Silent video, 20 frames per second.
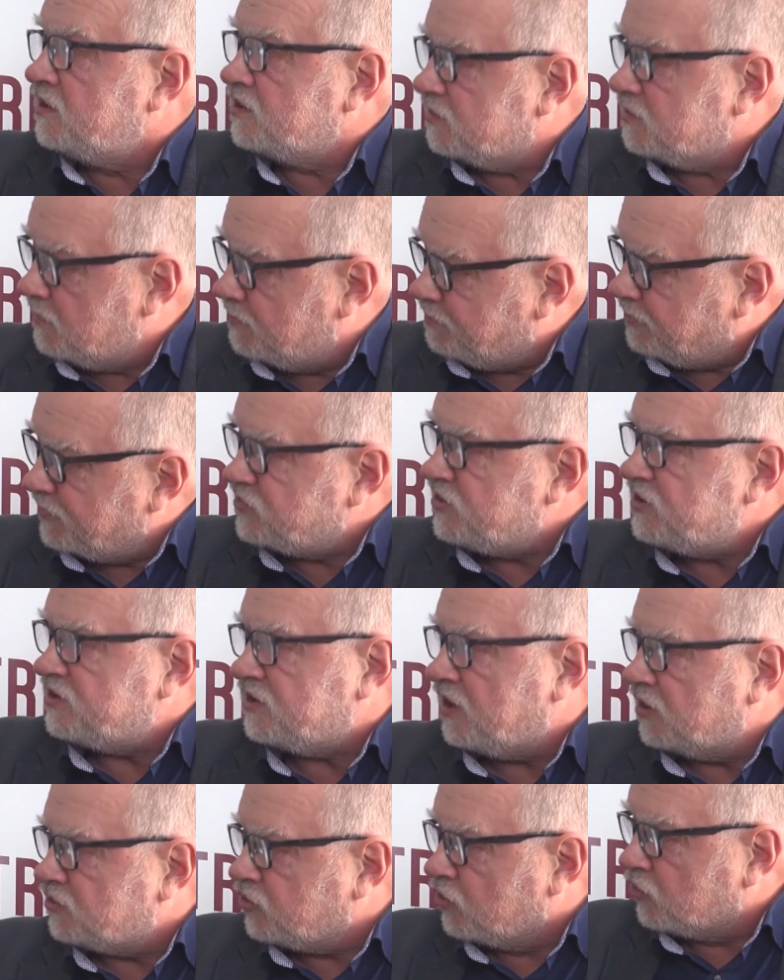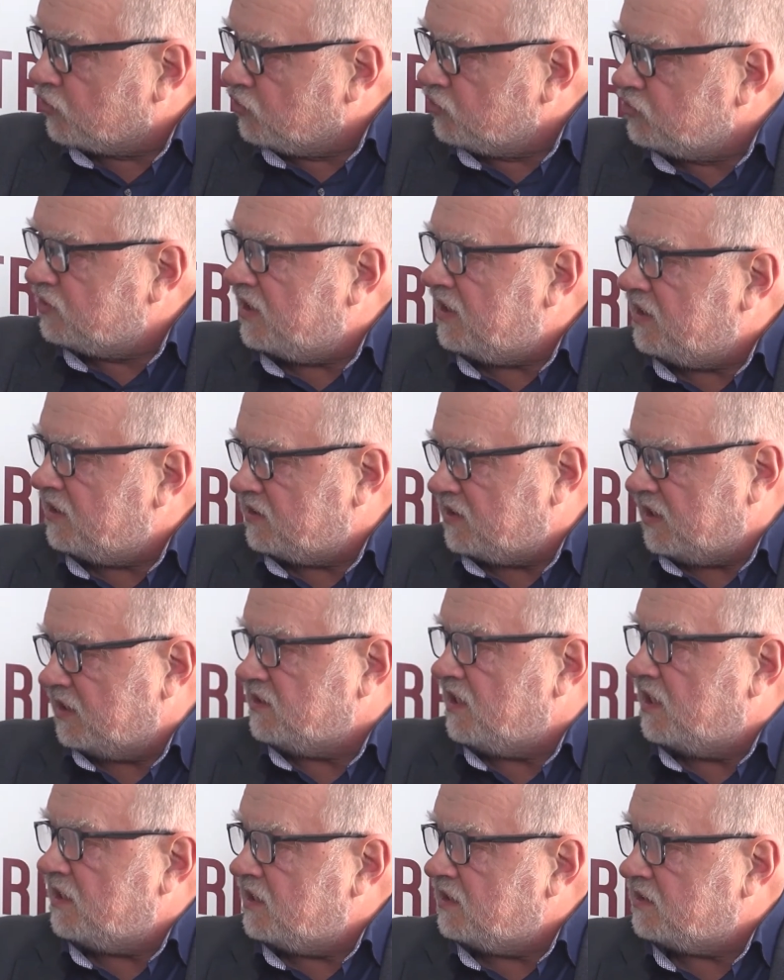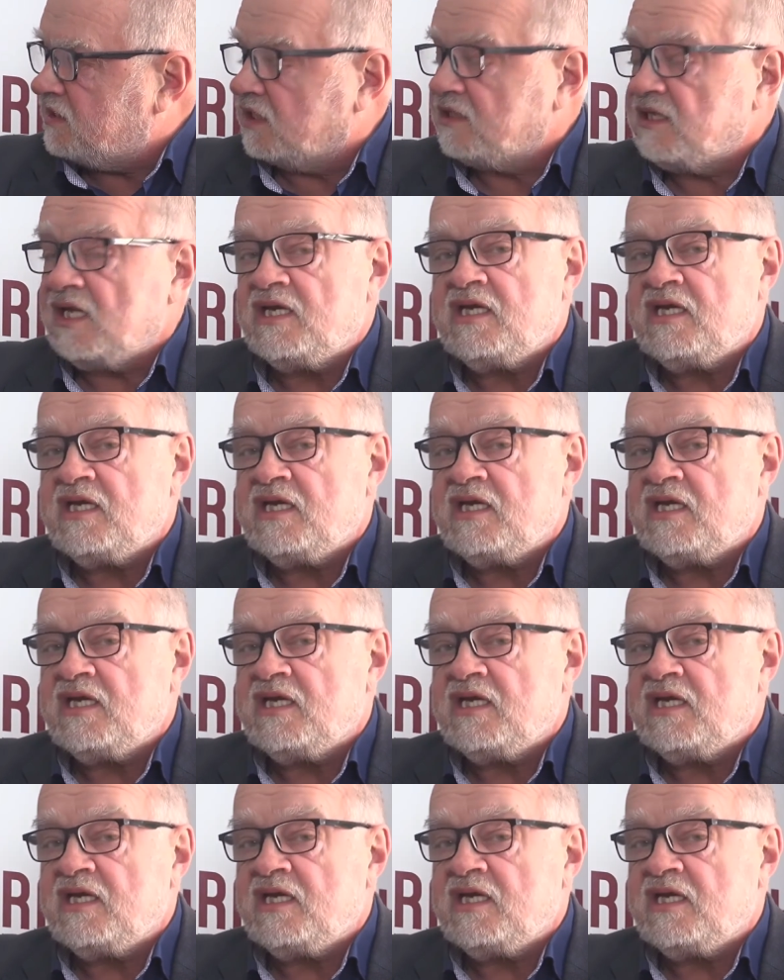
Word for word: żeby pozyskać rudę i tak dalej, i tak